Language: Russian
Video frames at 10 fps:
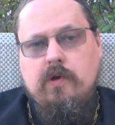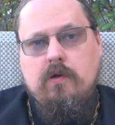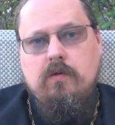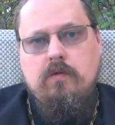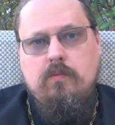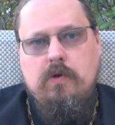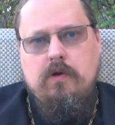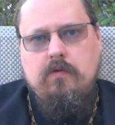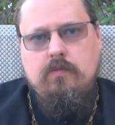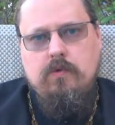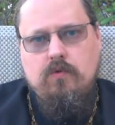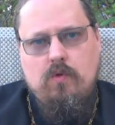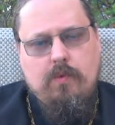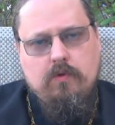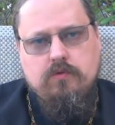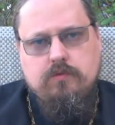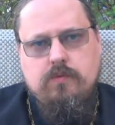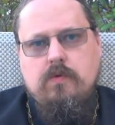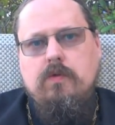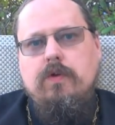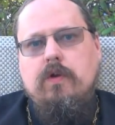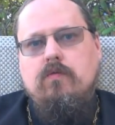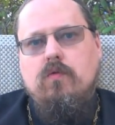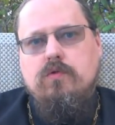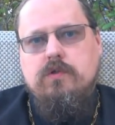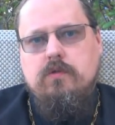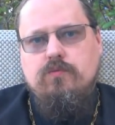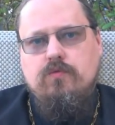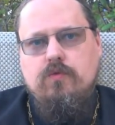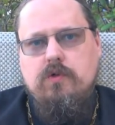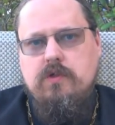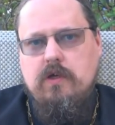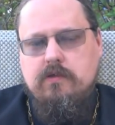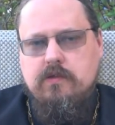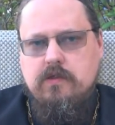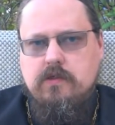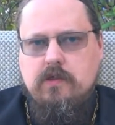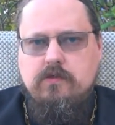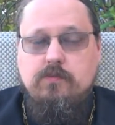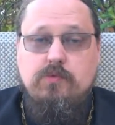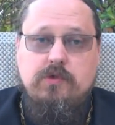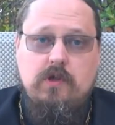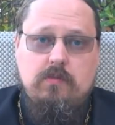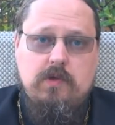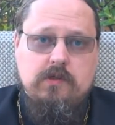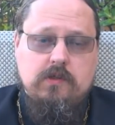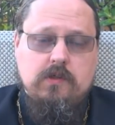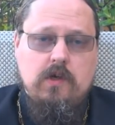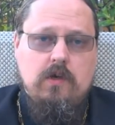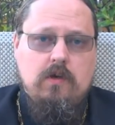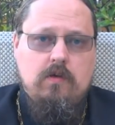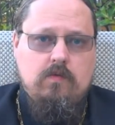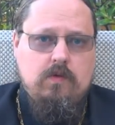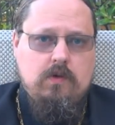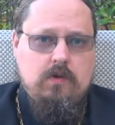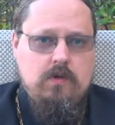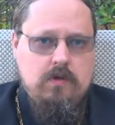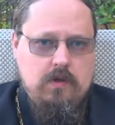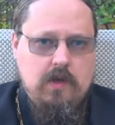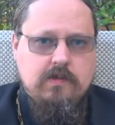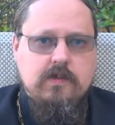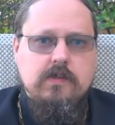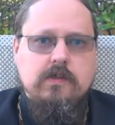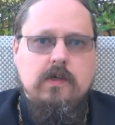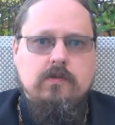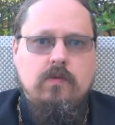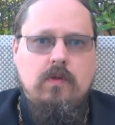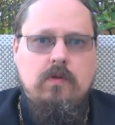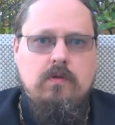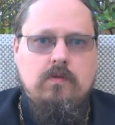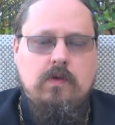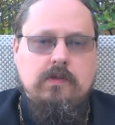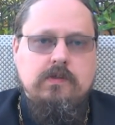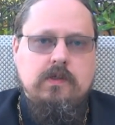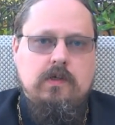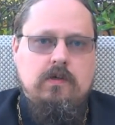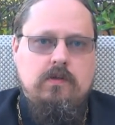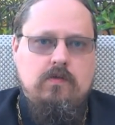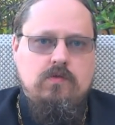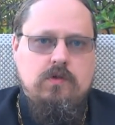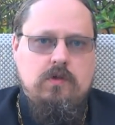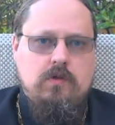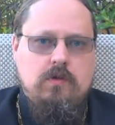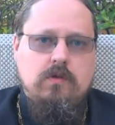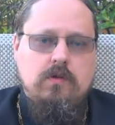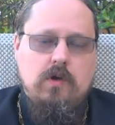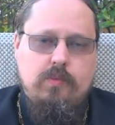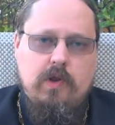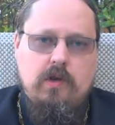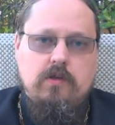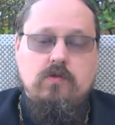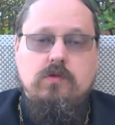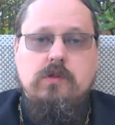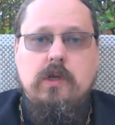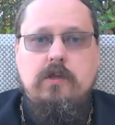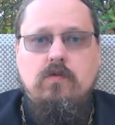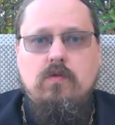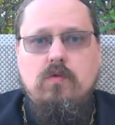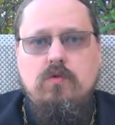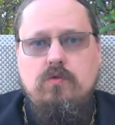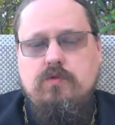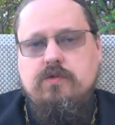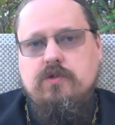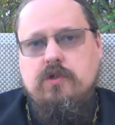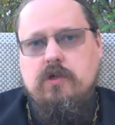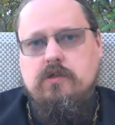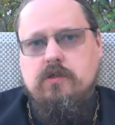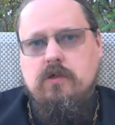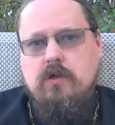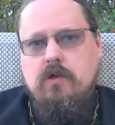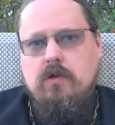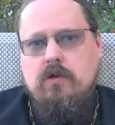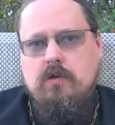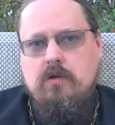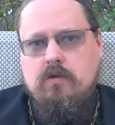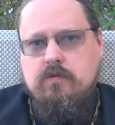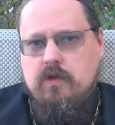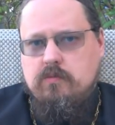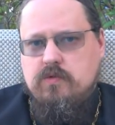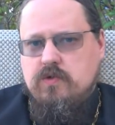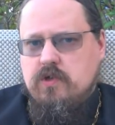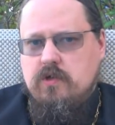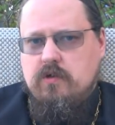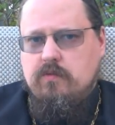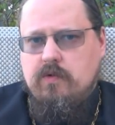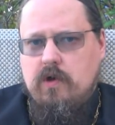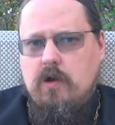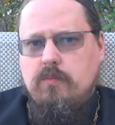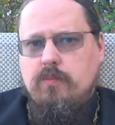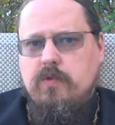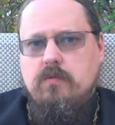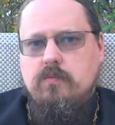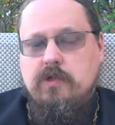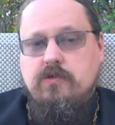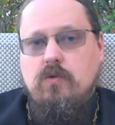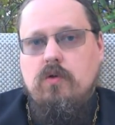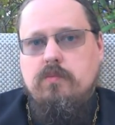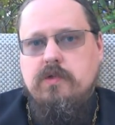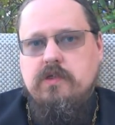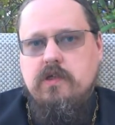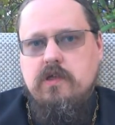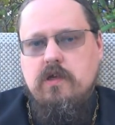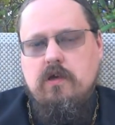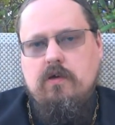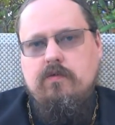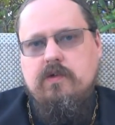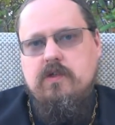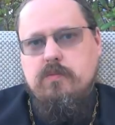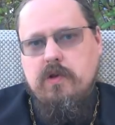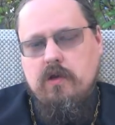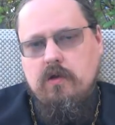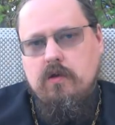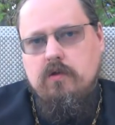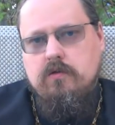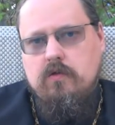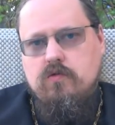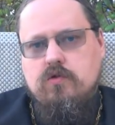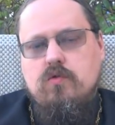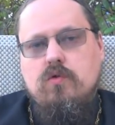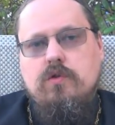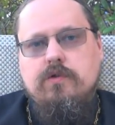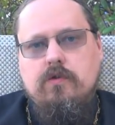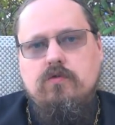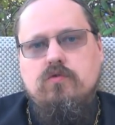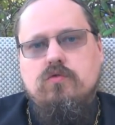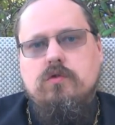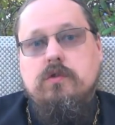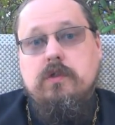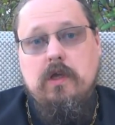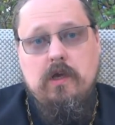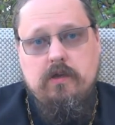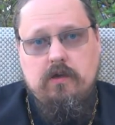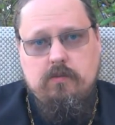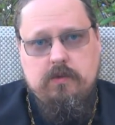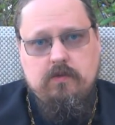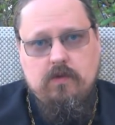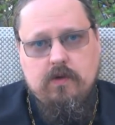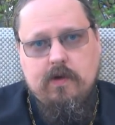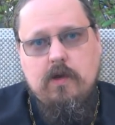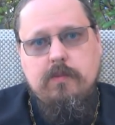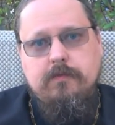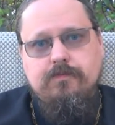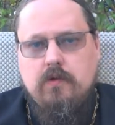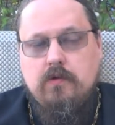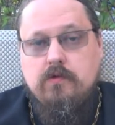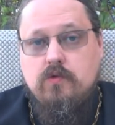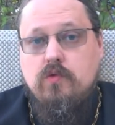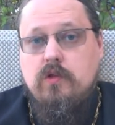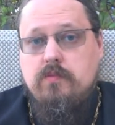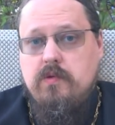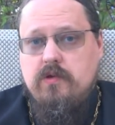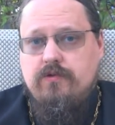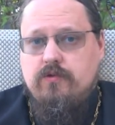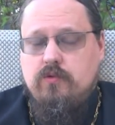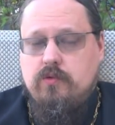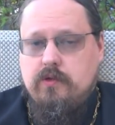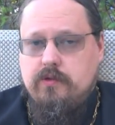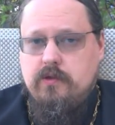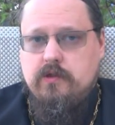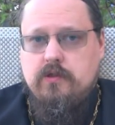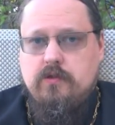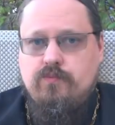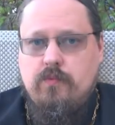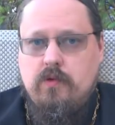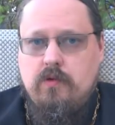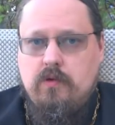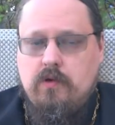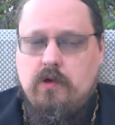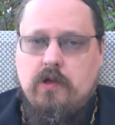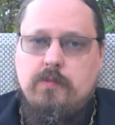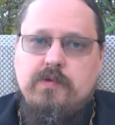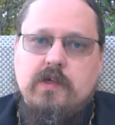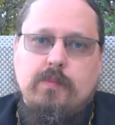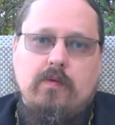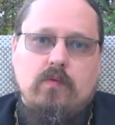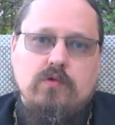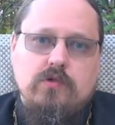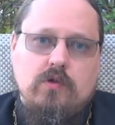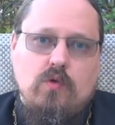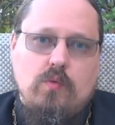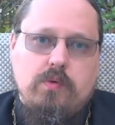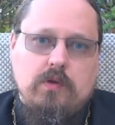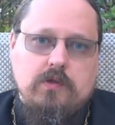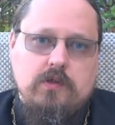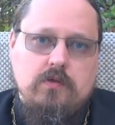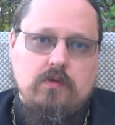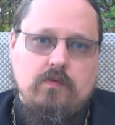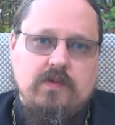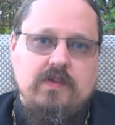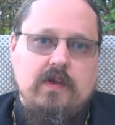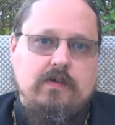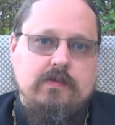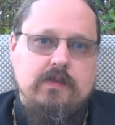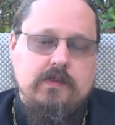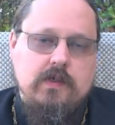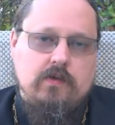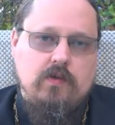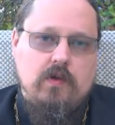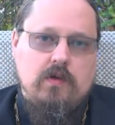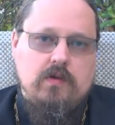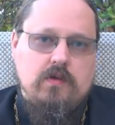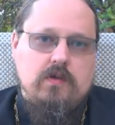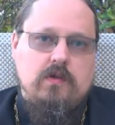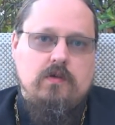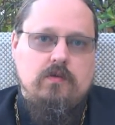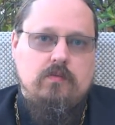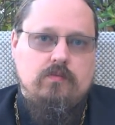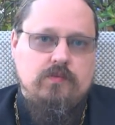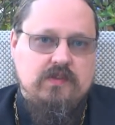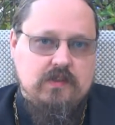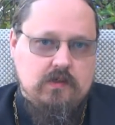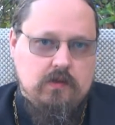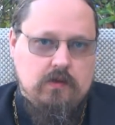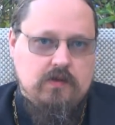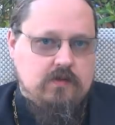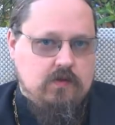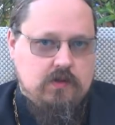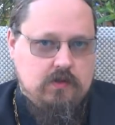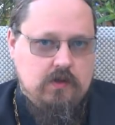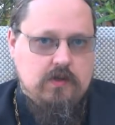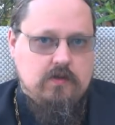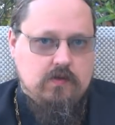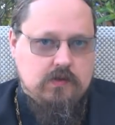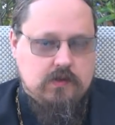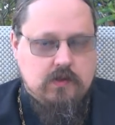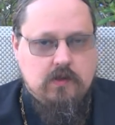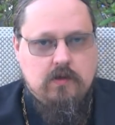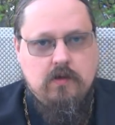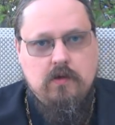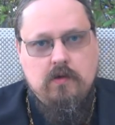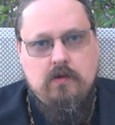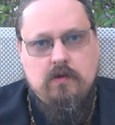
Михаил Махов был рукоположен владыкам в России в Дьяконский сан спустя месяц, в Ирийский сан в конце того же апреле 93 -го года он назначается а, вторым священником храм поселка Пестяки, а в октябре того же года становится уже настоятелем этого храма. Стоит отметить, что тогда же Архиепископа архиепископ руку положил в диаконский сан и сына, несовершеннолетнего сына